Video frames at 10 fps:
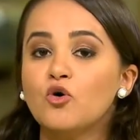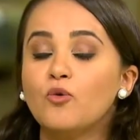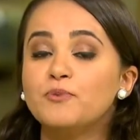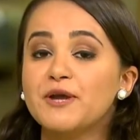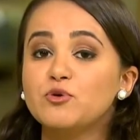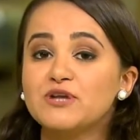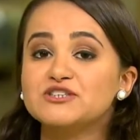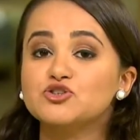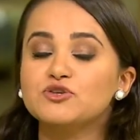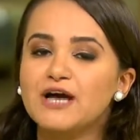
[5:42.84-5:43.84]
O Prêmio
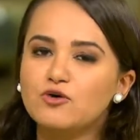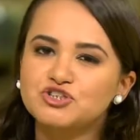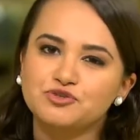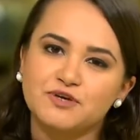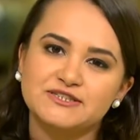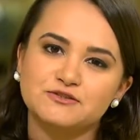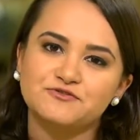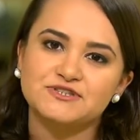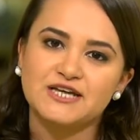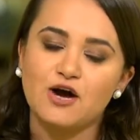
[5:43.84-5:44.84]
Nacional de Educação
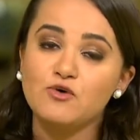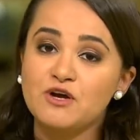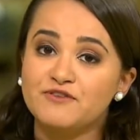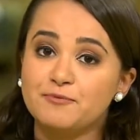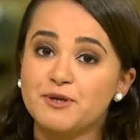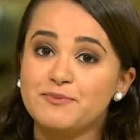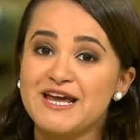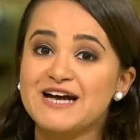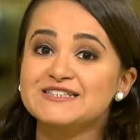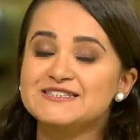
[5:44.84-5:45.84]
Fiscal vai
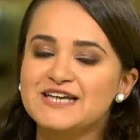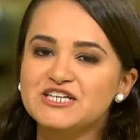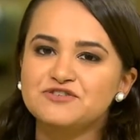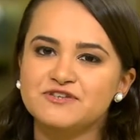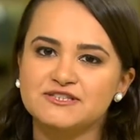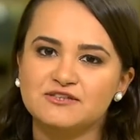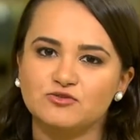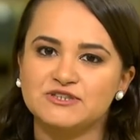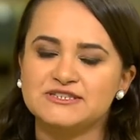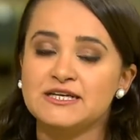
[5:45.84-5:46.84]
premiar sete
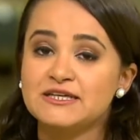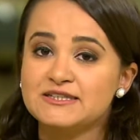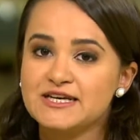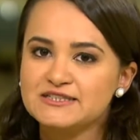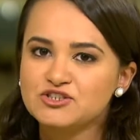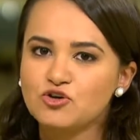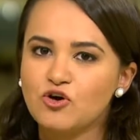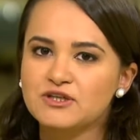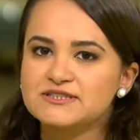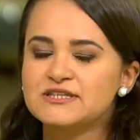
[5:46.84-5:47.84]
vencedores, três
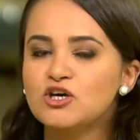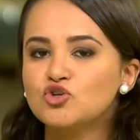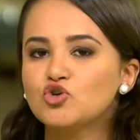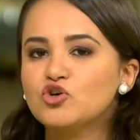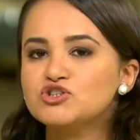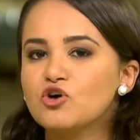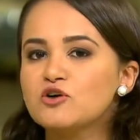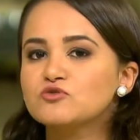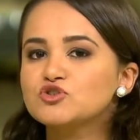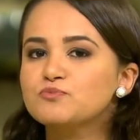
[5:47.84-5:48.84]
escolas, dois
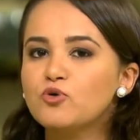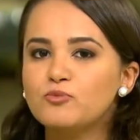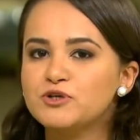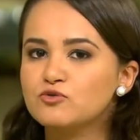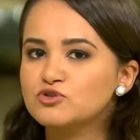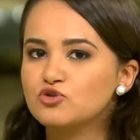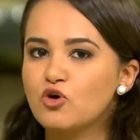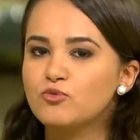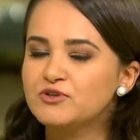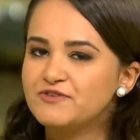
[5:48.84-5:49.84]
órgãos públicos,
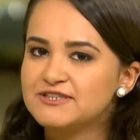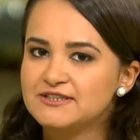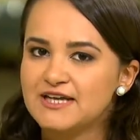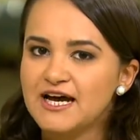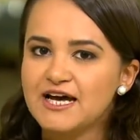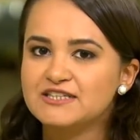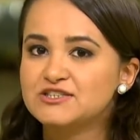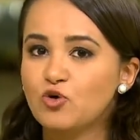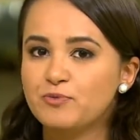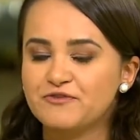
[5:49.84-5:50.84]
como universidades
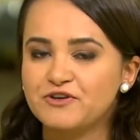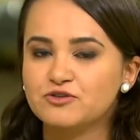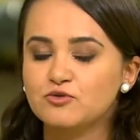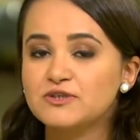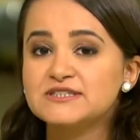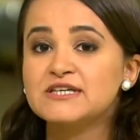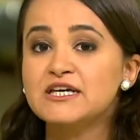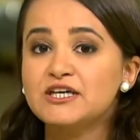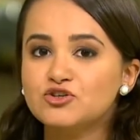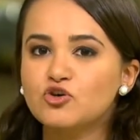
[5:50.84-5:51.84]
ou prefeituras,
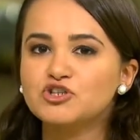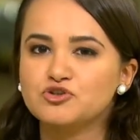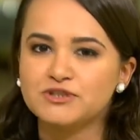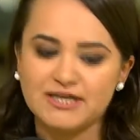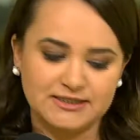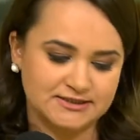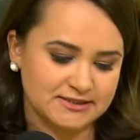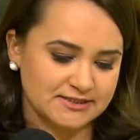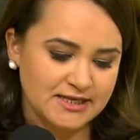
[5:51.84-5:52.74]
e dois jornalistas.